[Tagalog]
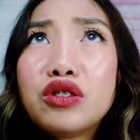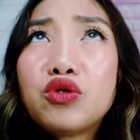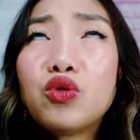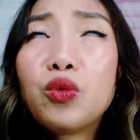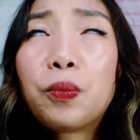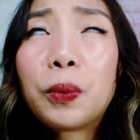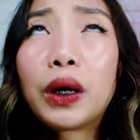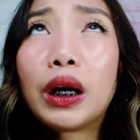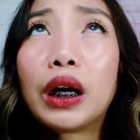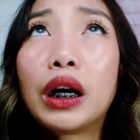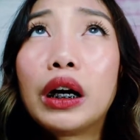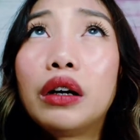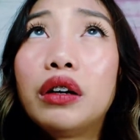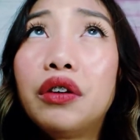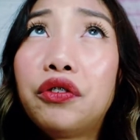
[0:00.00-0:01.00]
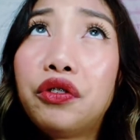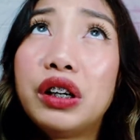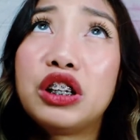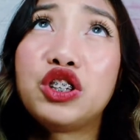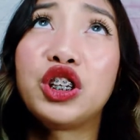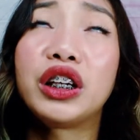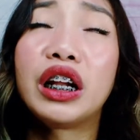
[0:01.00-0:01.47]
super
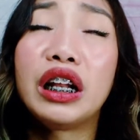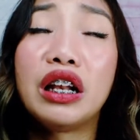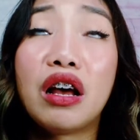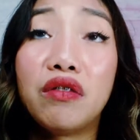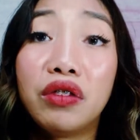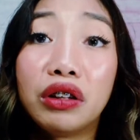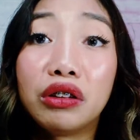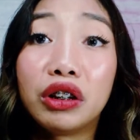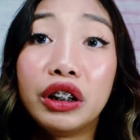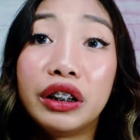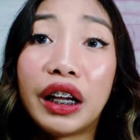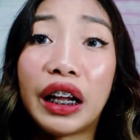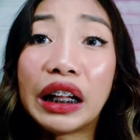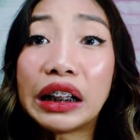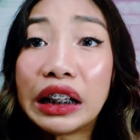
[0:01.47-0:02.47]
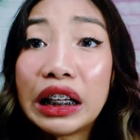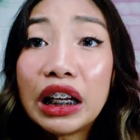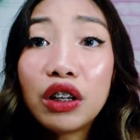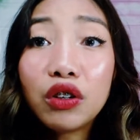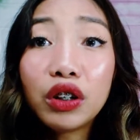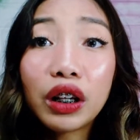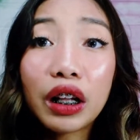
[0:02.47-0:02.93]
refreshing ng lavender niya. Hindi
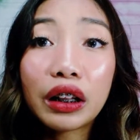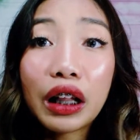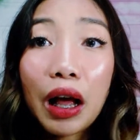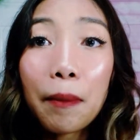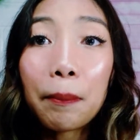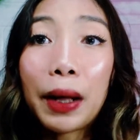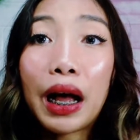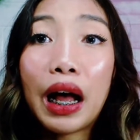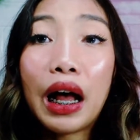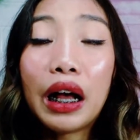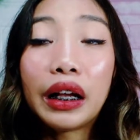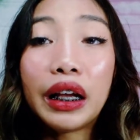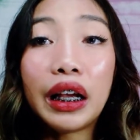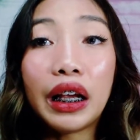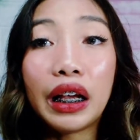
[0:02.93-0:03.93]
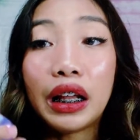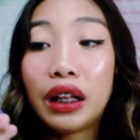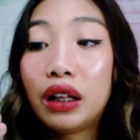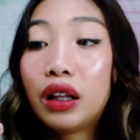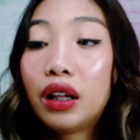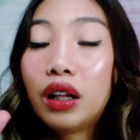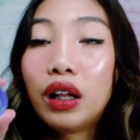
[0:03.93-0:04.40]
ganun katapang
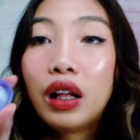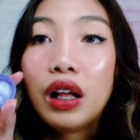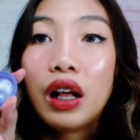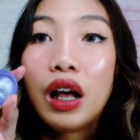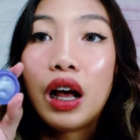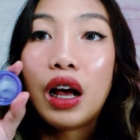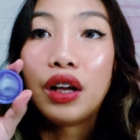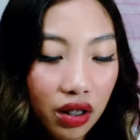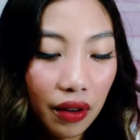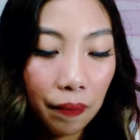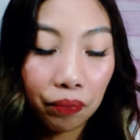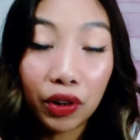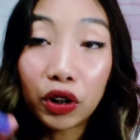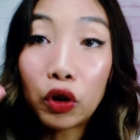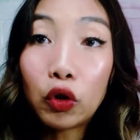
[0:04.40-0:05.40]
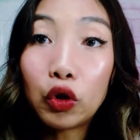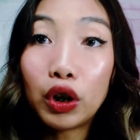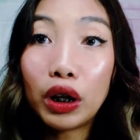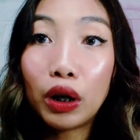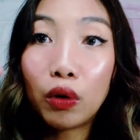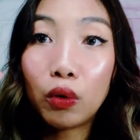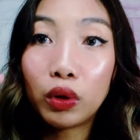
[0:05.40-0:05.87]
and uh, dito ko
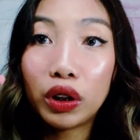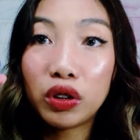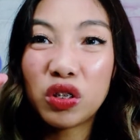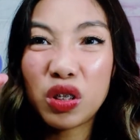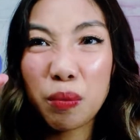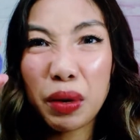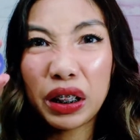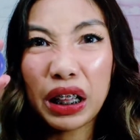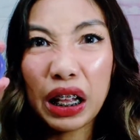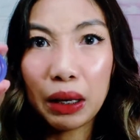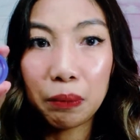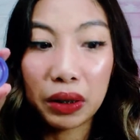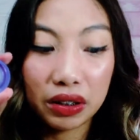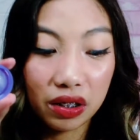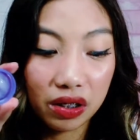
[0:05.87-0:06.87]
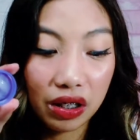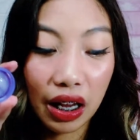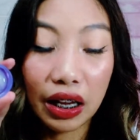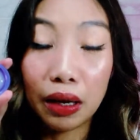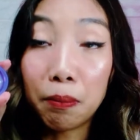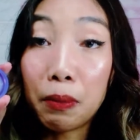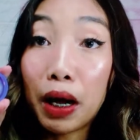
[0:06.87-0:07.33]
na lang kunin yung sa may takip kasi
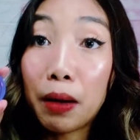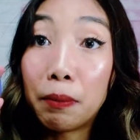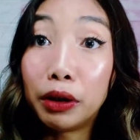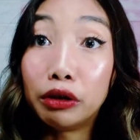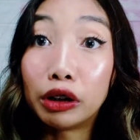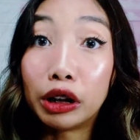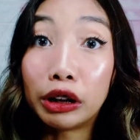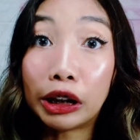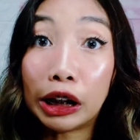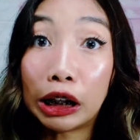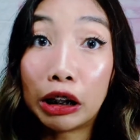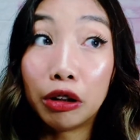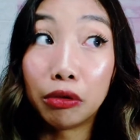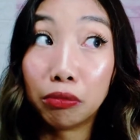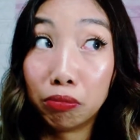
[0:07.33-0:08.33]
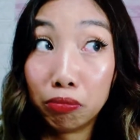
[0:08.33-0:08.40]
sayang baka madirtyhan.